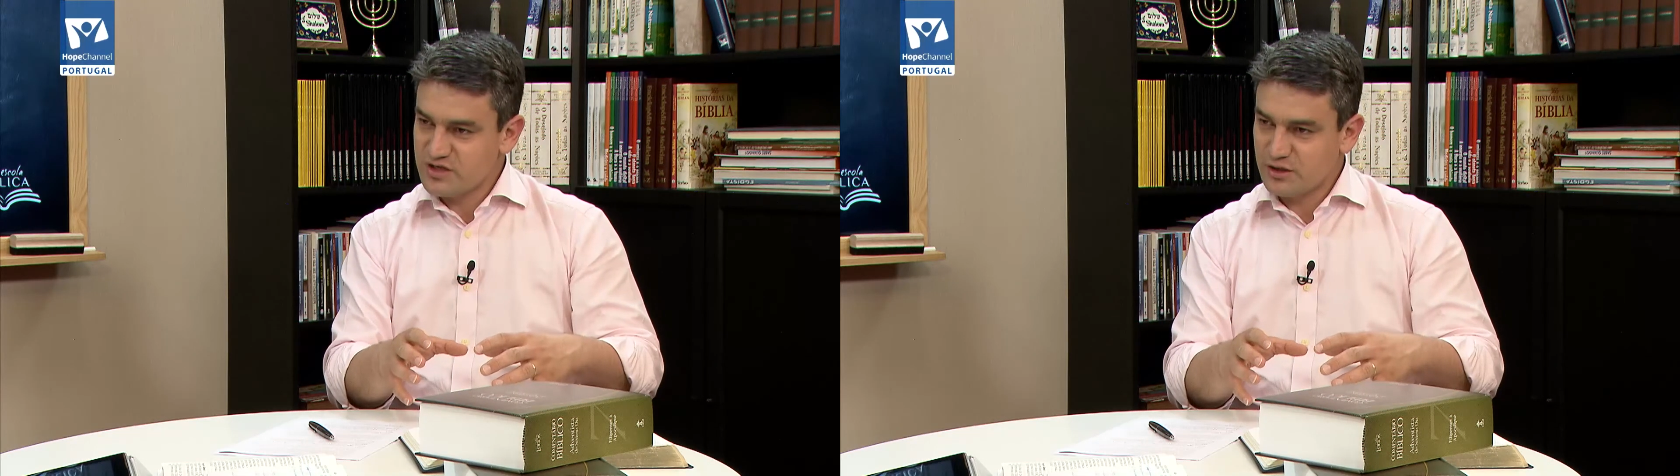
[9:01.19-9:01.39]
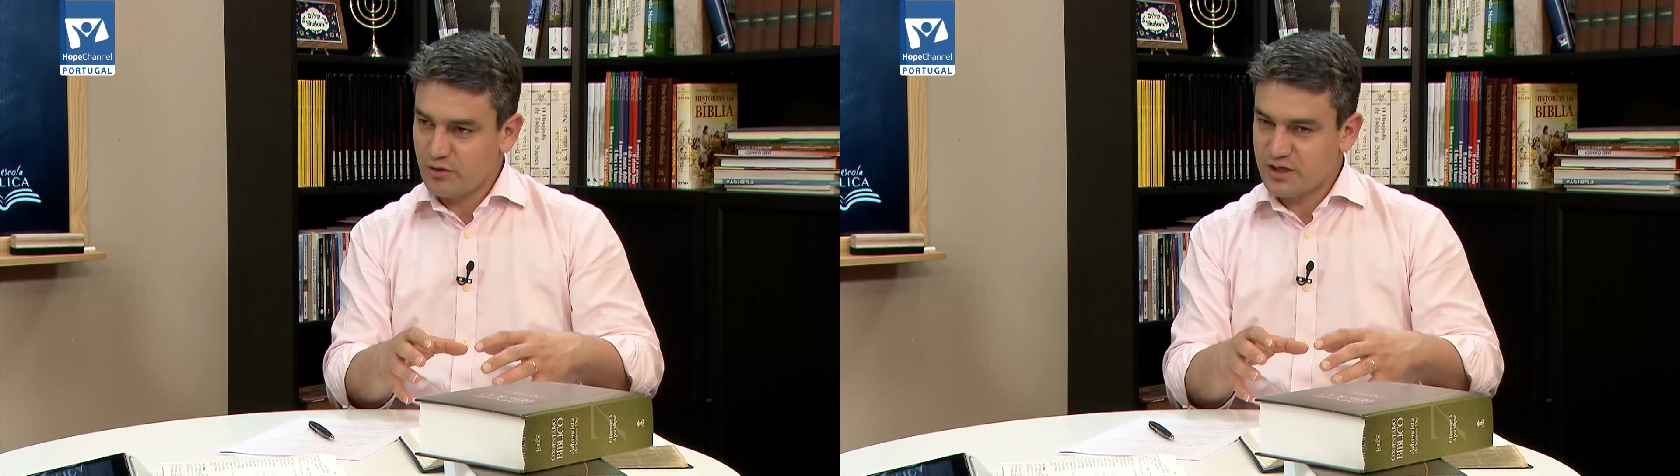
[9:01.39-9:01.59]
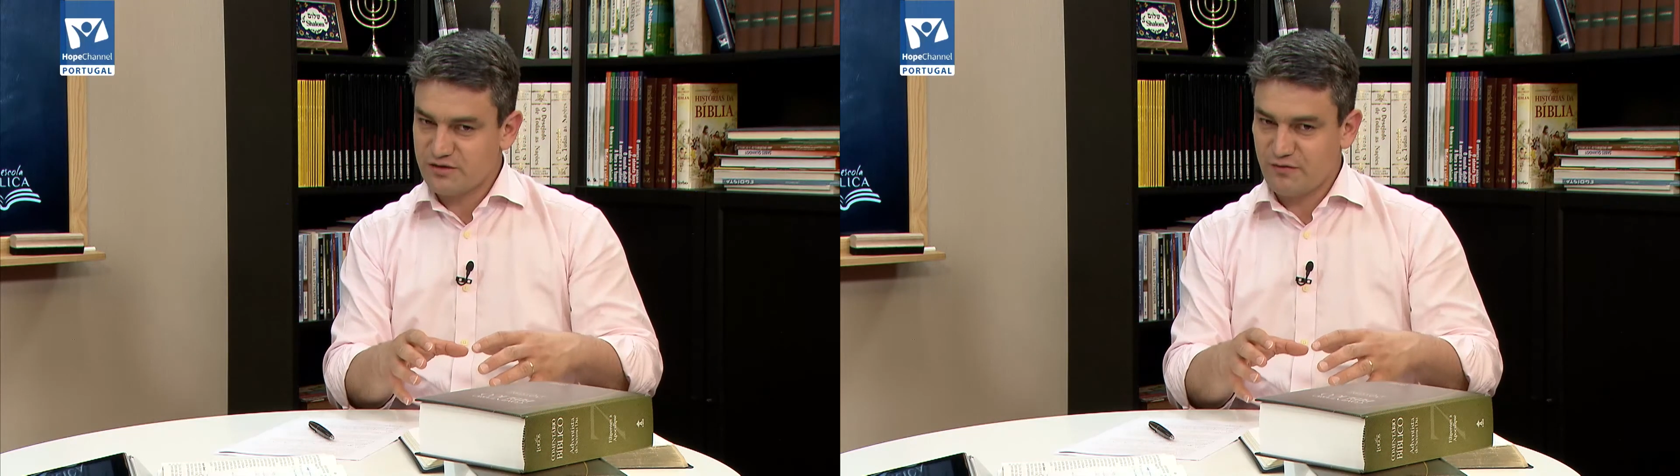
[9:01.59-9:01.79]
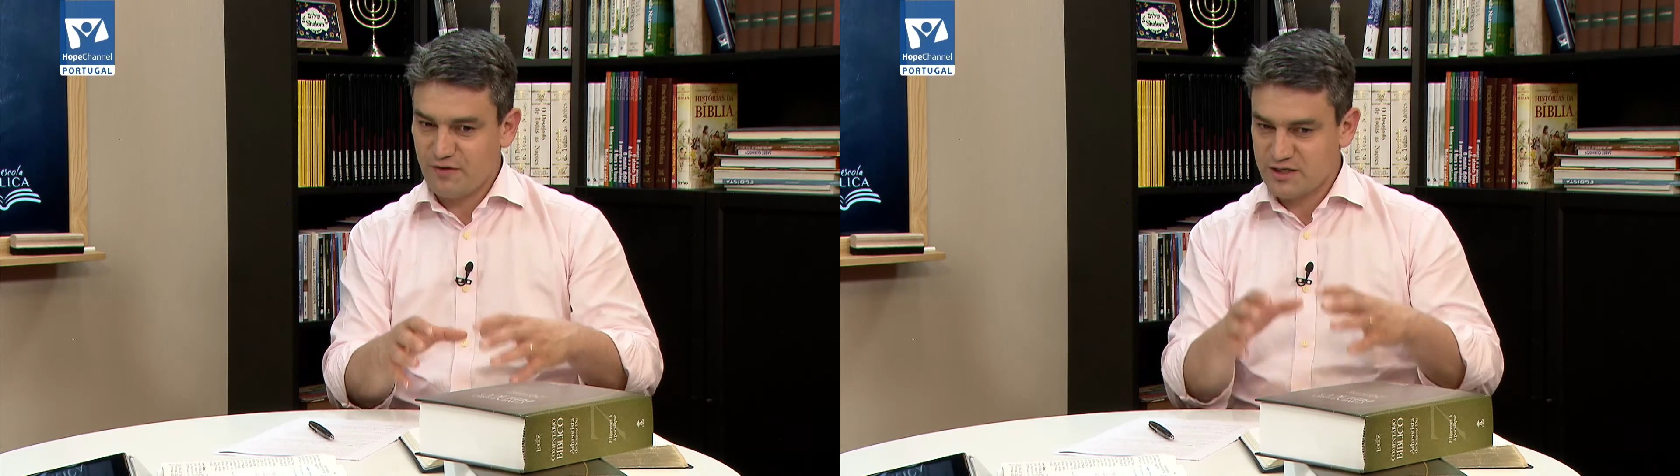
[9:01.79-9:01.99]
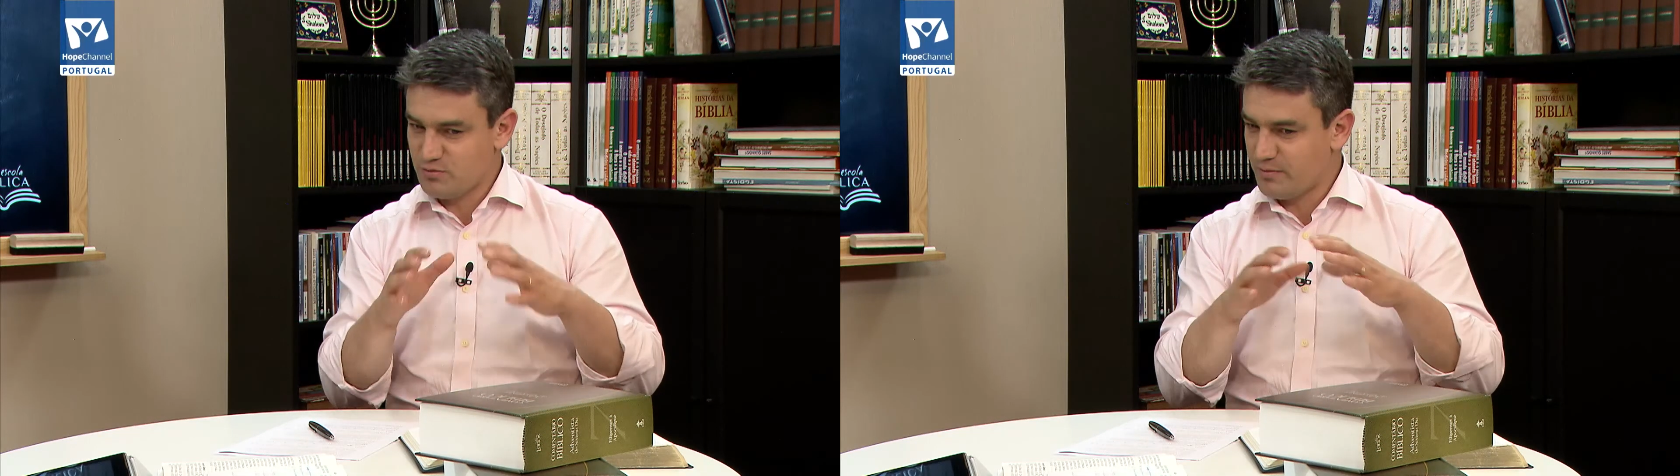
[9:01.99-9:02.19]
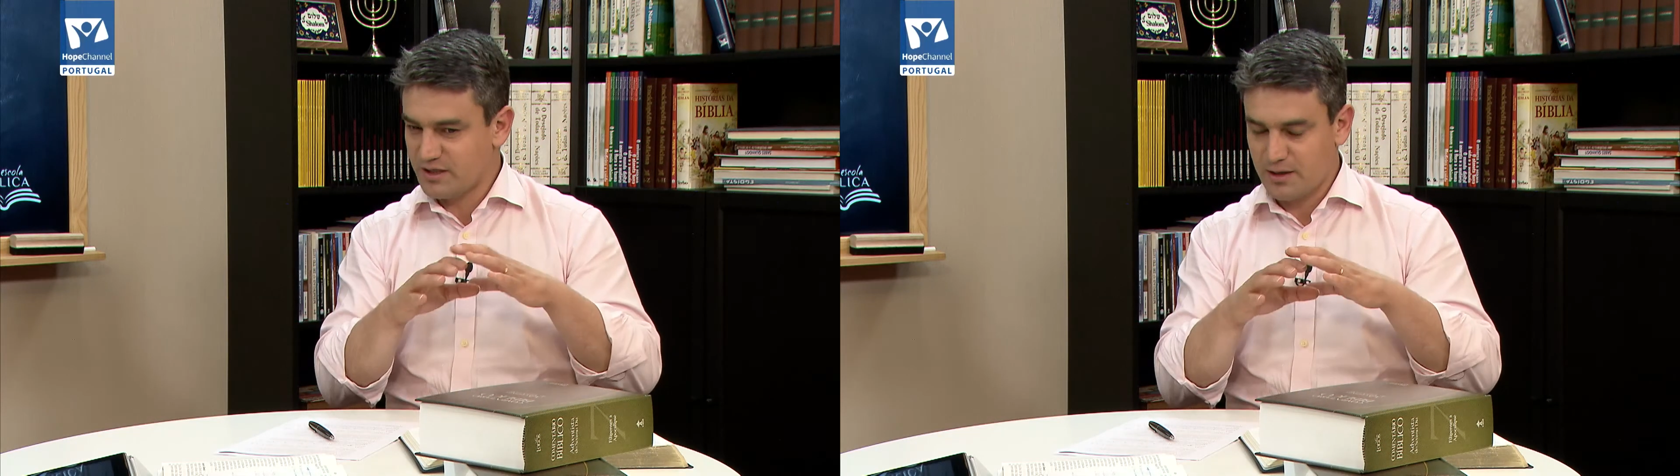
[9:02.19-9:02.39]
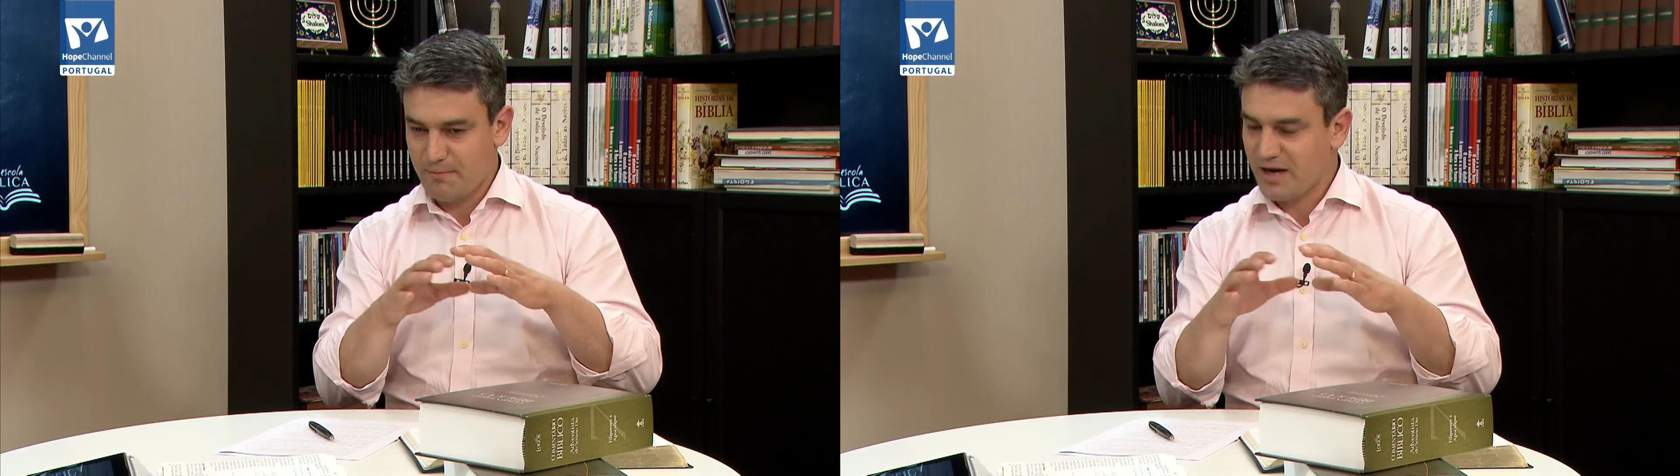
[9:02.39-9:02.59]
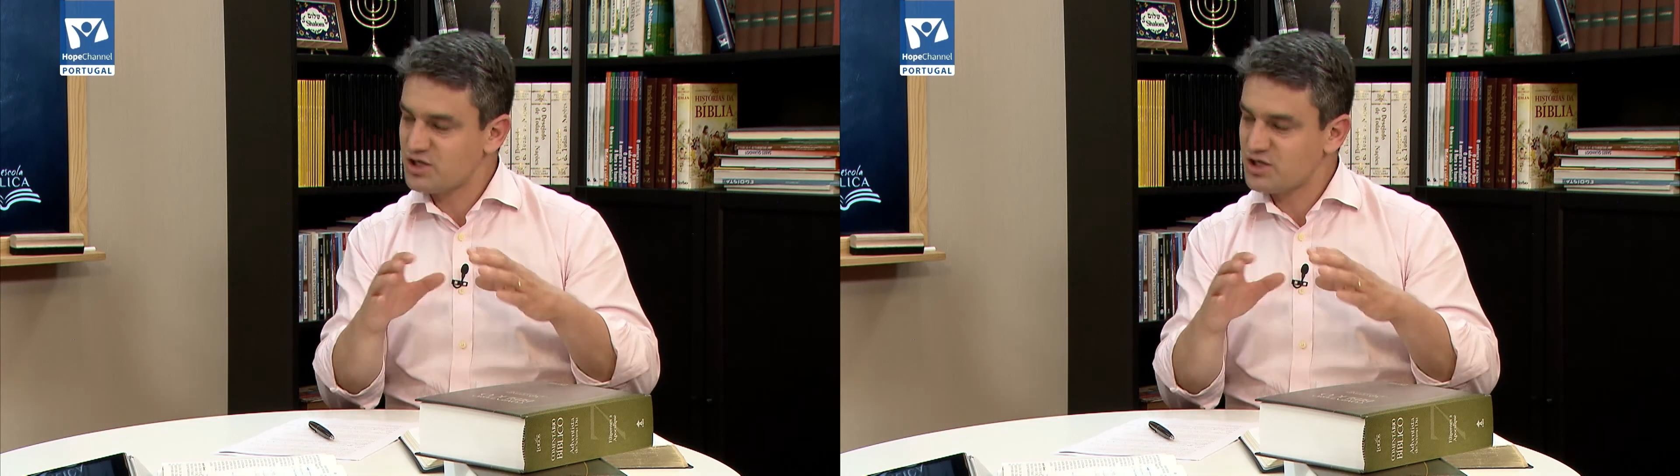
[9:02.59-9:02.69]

então nesta fase de uma maneira mais